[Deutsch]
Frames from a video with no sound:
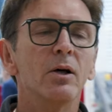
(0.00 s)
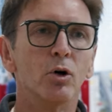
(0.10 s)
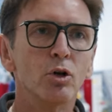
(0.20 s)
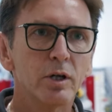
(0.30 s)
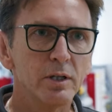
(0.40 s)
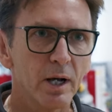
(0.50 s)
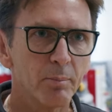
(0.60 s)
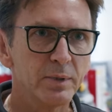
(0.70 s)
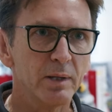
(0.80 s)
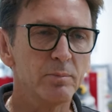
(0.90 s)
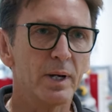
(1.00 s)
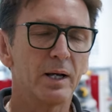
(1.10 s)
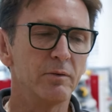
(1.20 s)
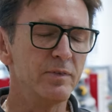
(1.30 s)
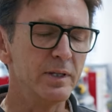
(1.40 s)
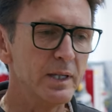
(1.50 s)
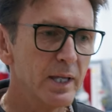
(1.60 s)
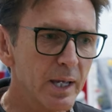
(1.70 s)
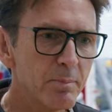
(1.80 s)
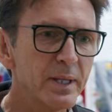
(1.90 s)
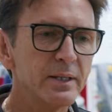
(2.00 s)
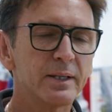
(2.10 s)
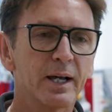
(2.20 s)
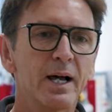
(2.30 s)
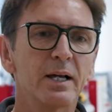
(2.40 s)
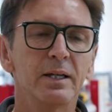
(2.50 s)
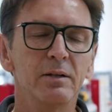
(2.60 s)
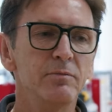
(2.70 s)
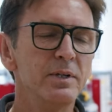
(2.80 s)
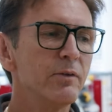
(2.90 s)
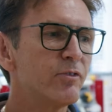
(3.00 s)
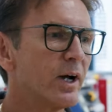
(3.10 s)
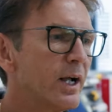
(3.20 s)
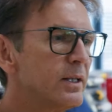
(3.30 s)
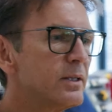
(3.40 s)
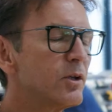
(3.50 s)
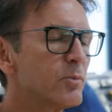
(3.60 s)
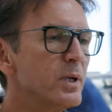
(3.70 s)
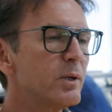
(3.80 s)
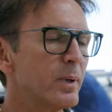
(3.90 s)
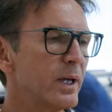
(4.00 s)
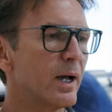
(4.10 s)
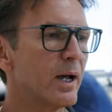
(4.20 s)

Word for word: Rückenupdate machen. Wie heben, tragen, wie verhalte ich mich bei